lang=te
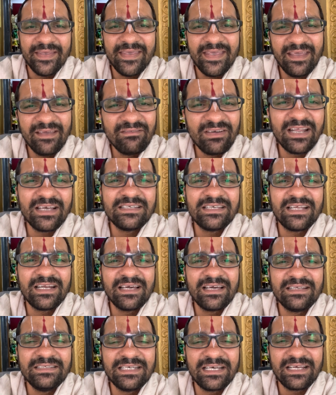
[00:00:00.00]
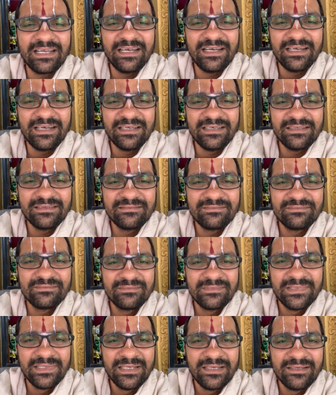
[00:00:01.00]
ఏమైనా జరగ జరగనండి
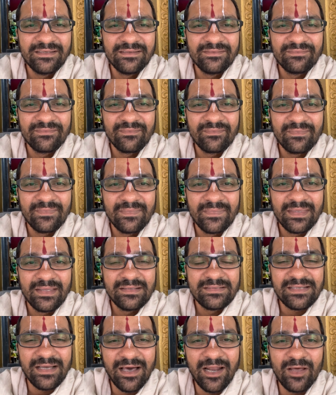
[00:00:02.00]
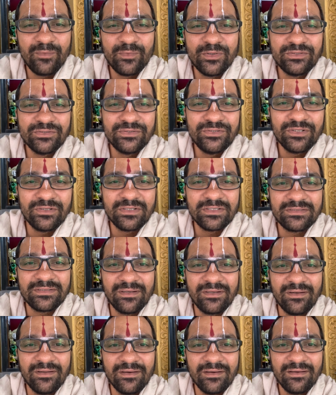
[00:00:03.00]
చాలామంది
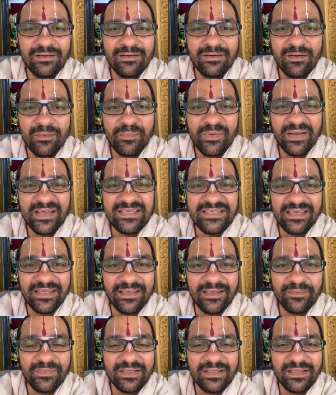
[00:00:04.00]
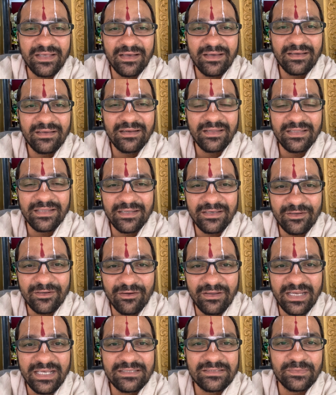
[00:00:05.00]
ఉద్యోగస్తుల్లో పై సీనియర్ మీద లేదంటే
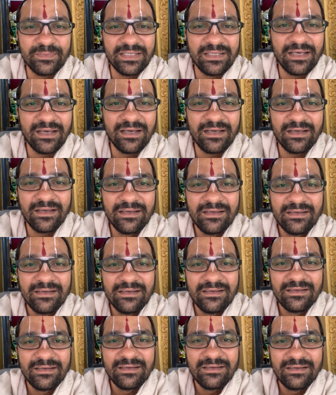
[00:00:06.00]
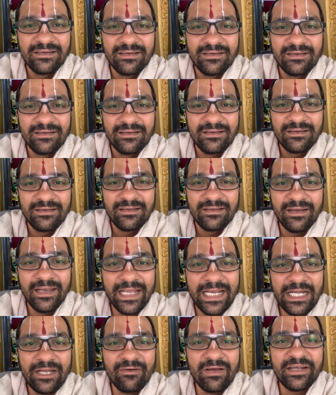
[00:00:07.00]
కొలీగ్స్ మీద
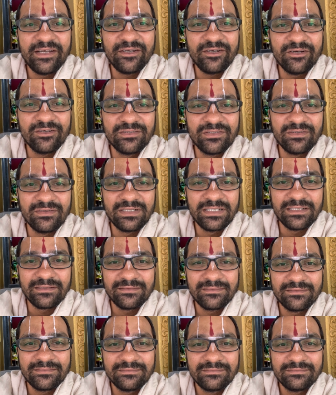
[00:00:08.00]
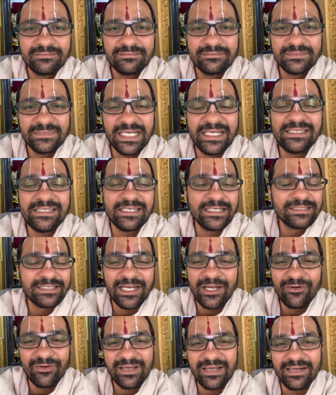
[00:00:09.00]
నెగిటివ్ యాటిట్యూడ్తో ఉంటారు దయచేసి
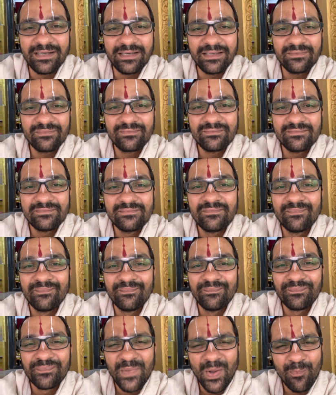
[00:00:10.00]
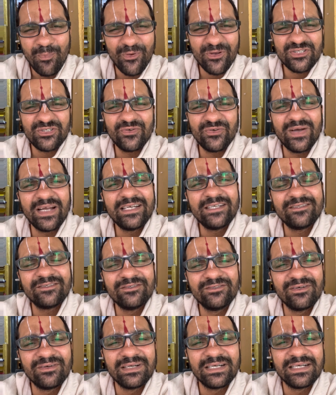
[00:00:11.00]
అలా ఉండకండి పాజిటివ్
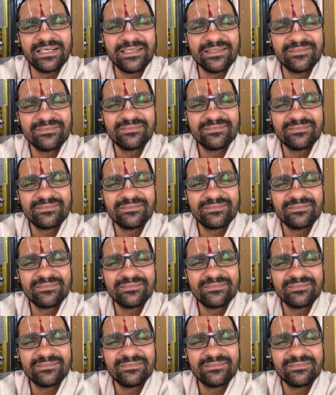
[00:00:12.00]
యాటిట్యూడ్తో ఉండండి